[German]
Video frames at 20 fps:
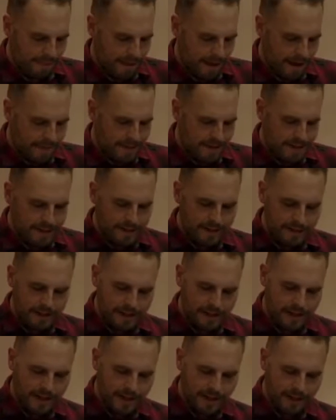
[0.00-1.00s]
Aber dieses
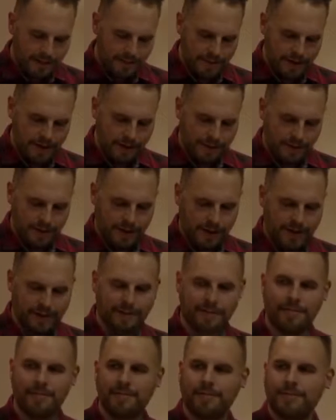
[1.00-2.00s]
kleine
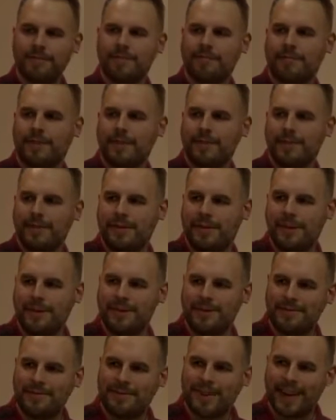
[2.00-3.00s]
Baby was wir
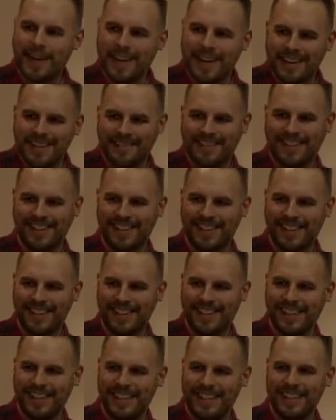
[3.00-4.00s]
heute feiern
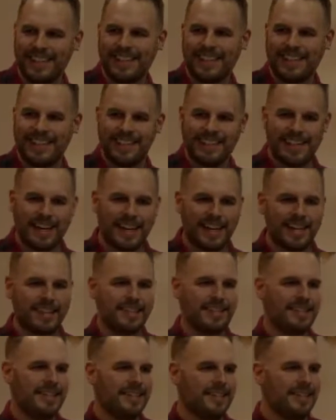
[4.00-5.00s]
wollen, das
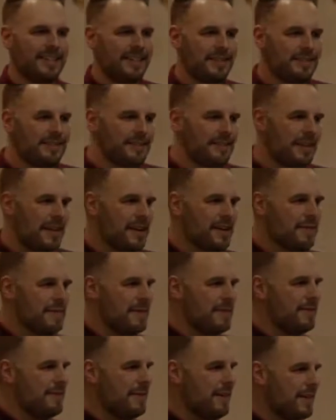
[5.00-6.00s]
hat nicht nur seine
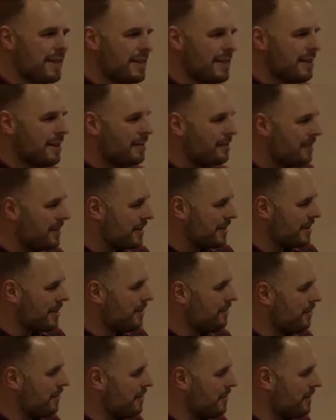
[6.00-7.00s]
Familie auf den
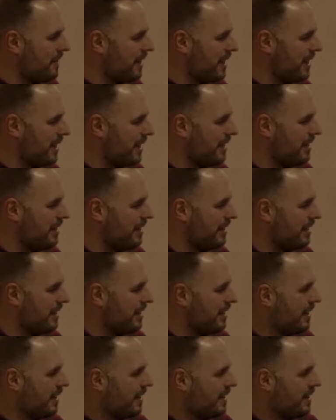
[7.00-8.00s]
Kopf gestellt,
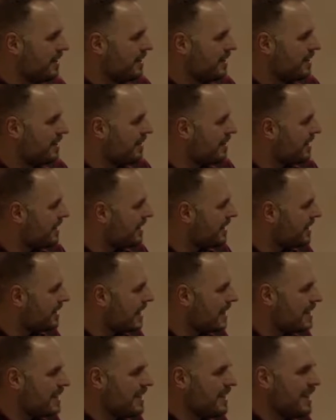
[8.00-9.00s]
sondern das
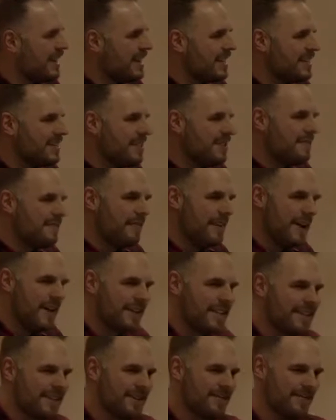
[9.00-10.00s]
hat die ganze
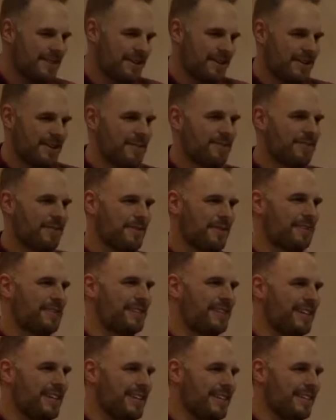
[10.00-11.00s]
Welt auf den Kopf
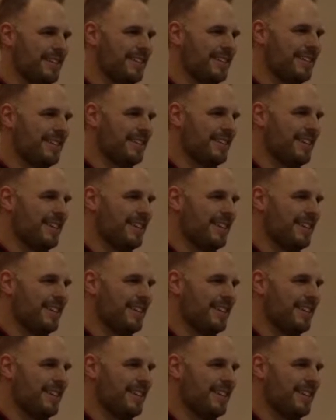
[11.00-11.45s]
gestellt.